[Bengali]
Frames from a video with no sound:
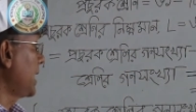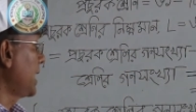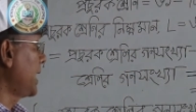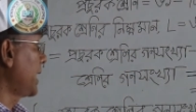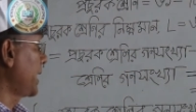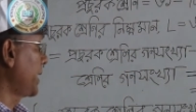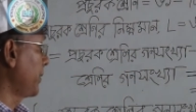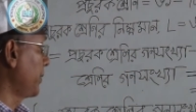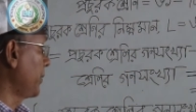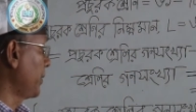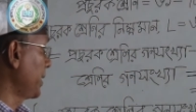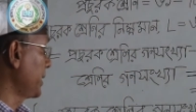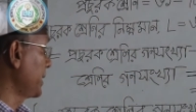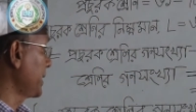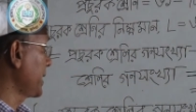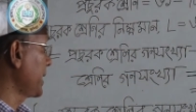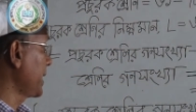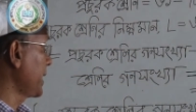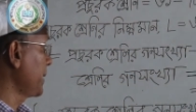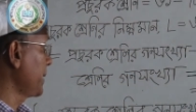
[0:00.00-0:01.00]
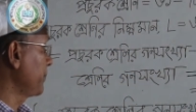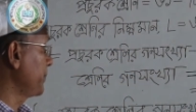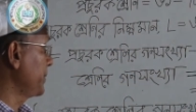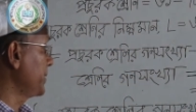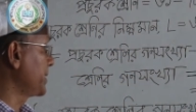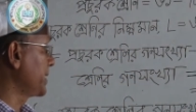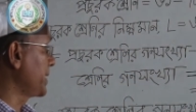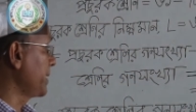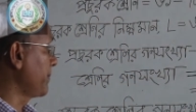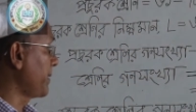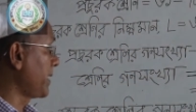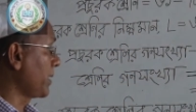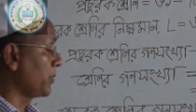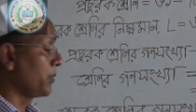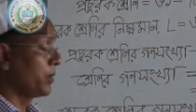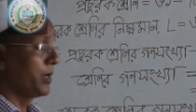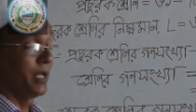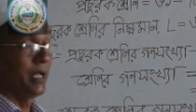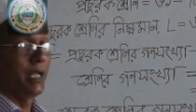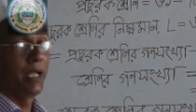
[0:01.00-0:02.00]
আর নয় দ্বারা বিশকে ভাগ
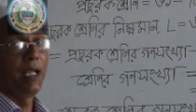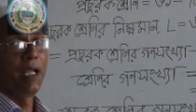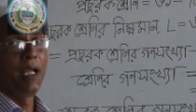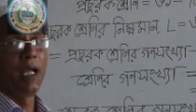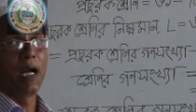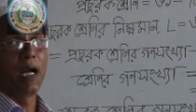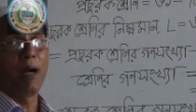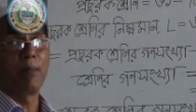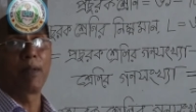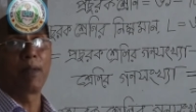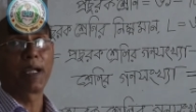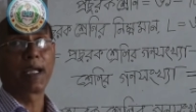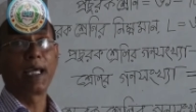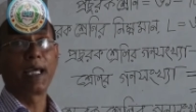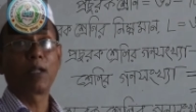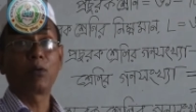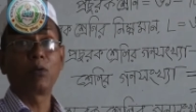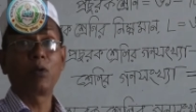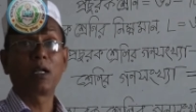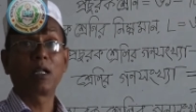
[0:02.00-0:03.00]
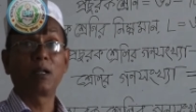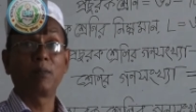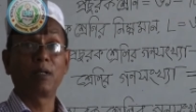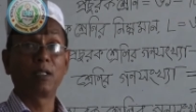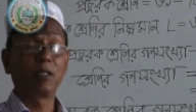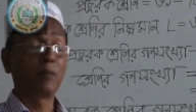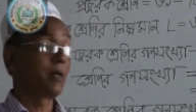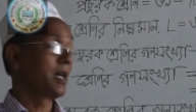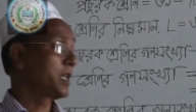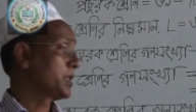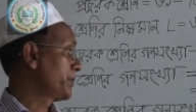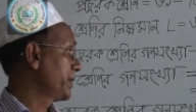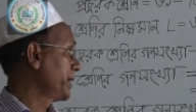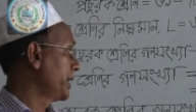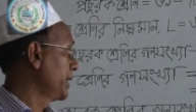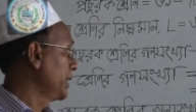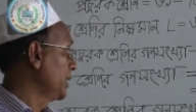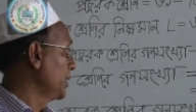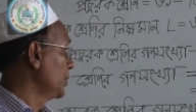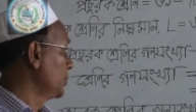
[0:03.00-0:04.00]
করলে আমরা ক্যালকুলেটারের মাধ্যমে আসবে
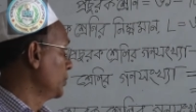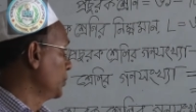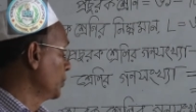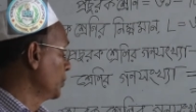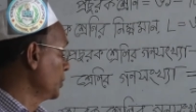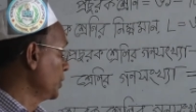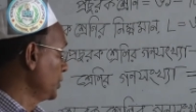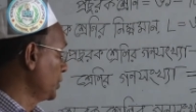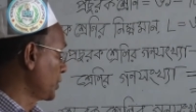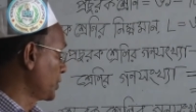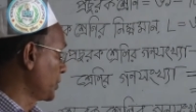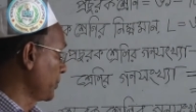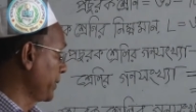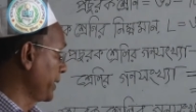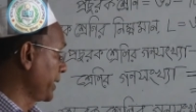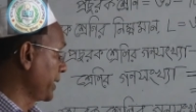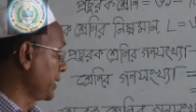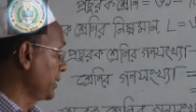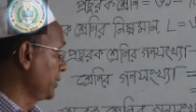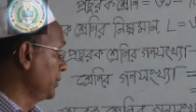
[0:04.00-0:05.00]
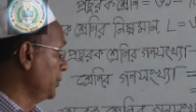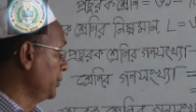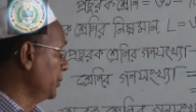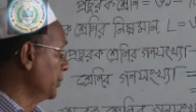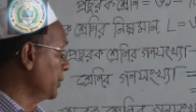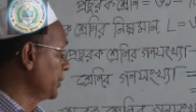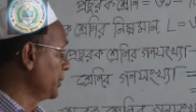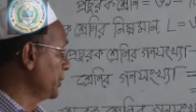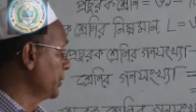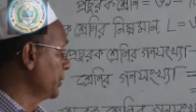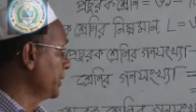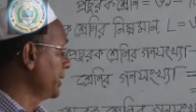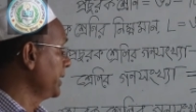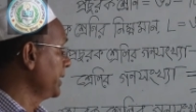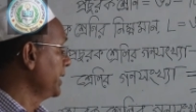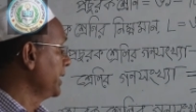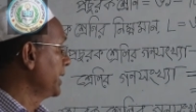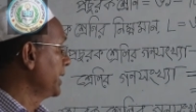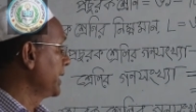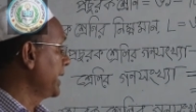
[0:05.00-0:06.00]
দুই দশমিক দুই দুই
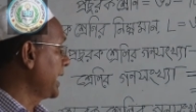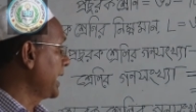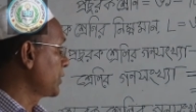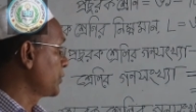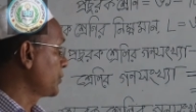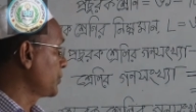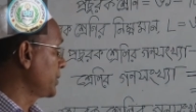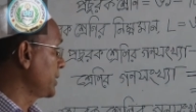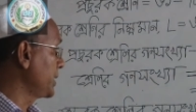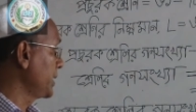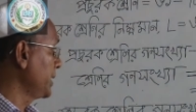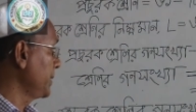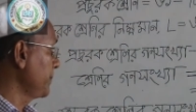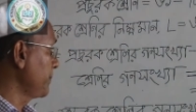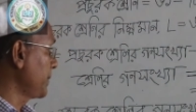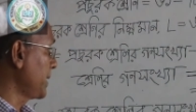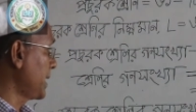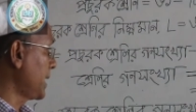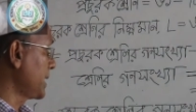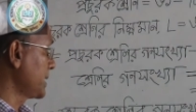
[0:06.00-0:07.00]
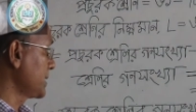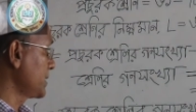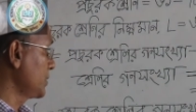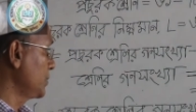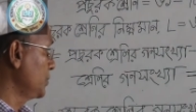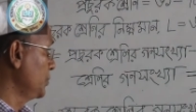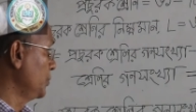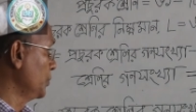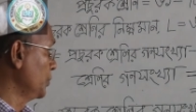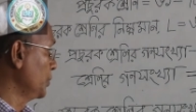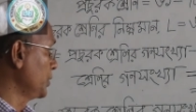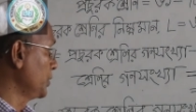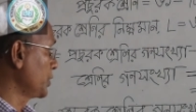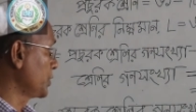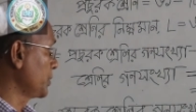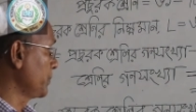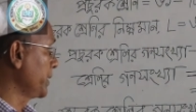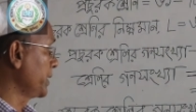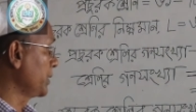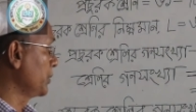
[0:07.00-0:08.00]
একষট্টি প্লাস দুই
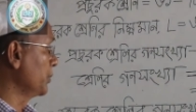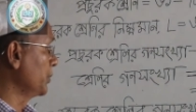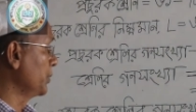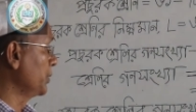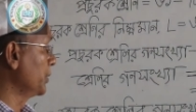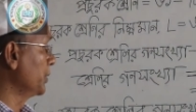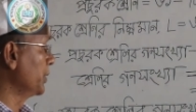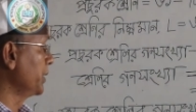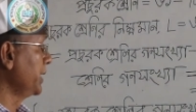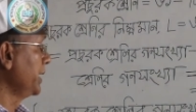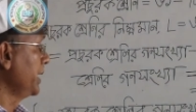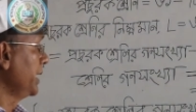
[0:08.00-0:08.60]
দশমিক দুই দুই